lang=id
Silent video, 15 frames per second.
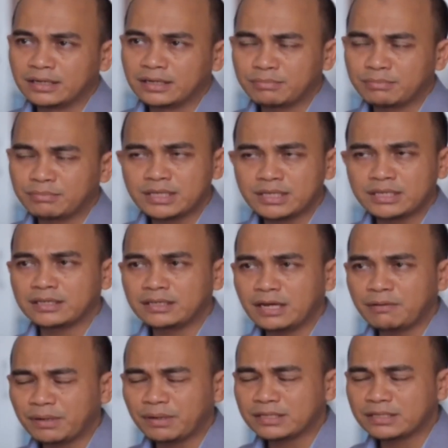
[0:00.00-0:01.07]
Nah, bisa
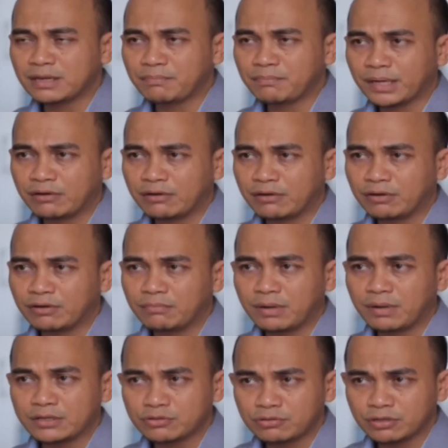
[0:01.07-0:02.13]
jadi apa yang disampaikan oleh
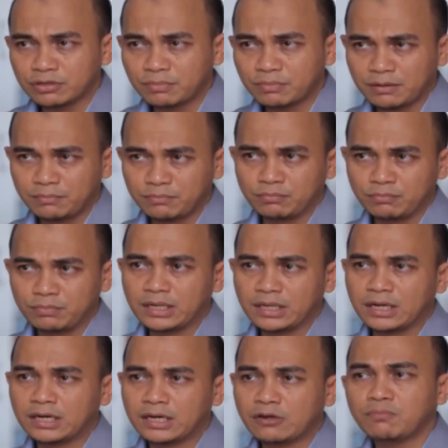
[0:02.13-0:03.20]
Bang Zul kepada
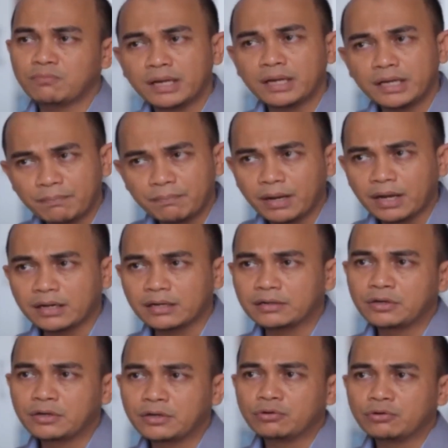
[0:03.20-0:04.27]
publik adalah upaya
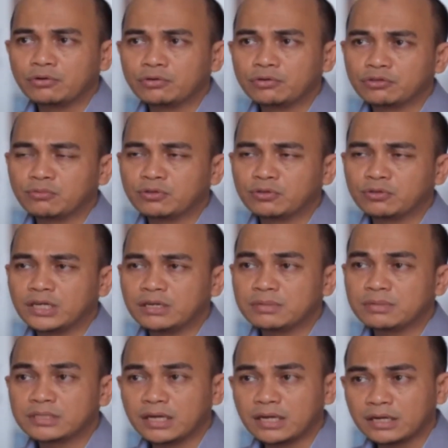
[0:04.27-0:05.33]
PAN untuk kemudian
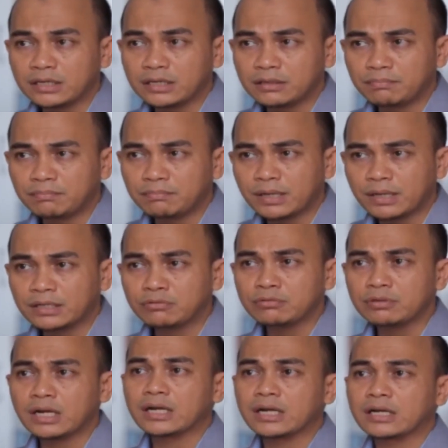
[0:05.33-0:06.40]
mencari
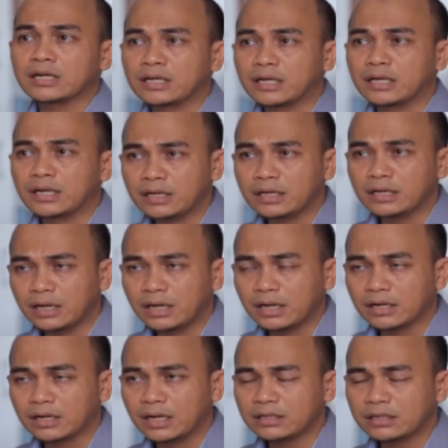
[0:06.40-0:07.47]
perlindungan ya
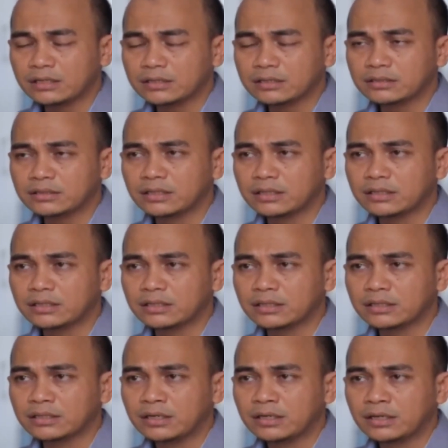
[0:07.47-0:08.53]
agar
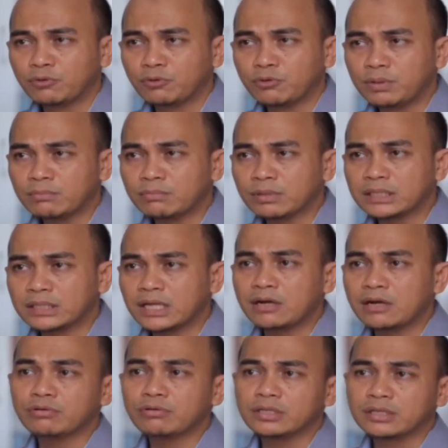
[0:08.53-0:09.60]
uh, publik
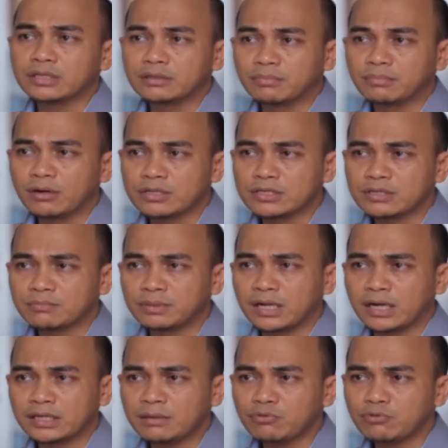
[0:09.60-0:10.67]
mengetahui bahwa
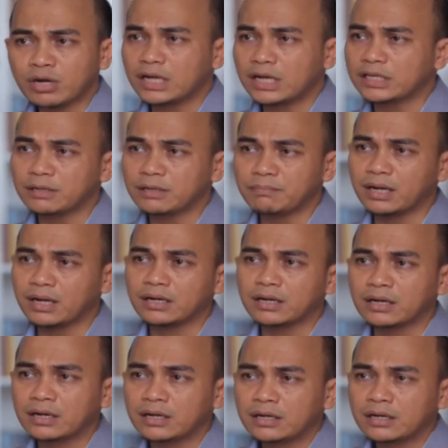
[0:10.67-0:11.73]
sebenarnya bukan hanya PAN
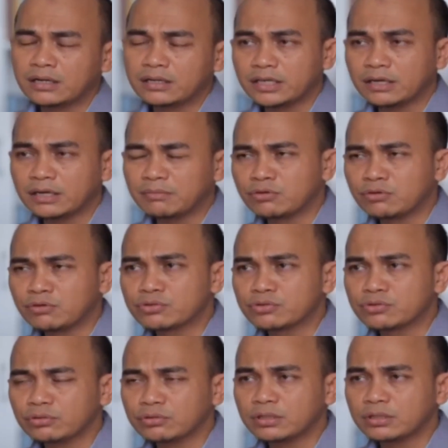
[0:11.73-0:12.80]
yang
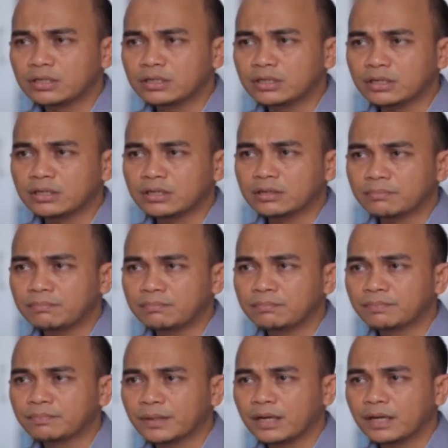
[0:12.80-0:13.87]
mengusung uh,
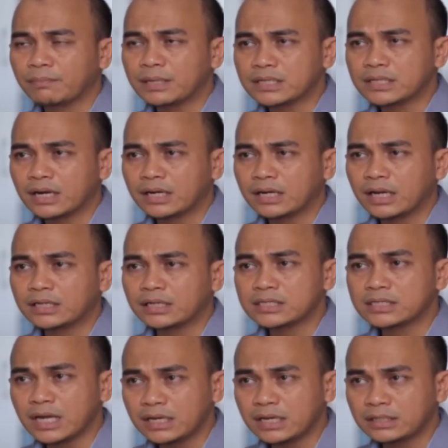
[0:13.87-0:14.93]
pasangan
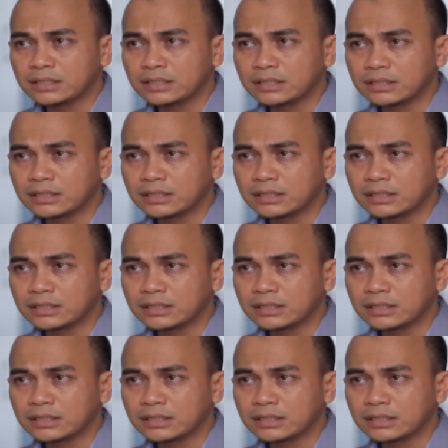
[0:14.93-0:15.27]
Anies Sandi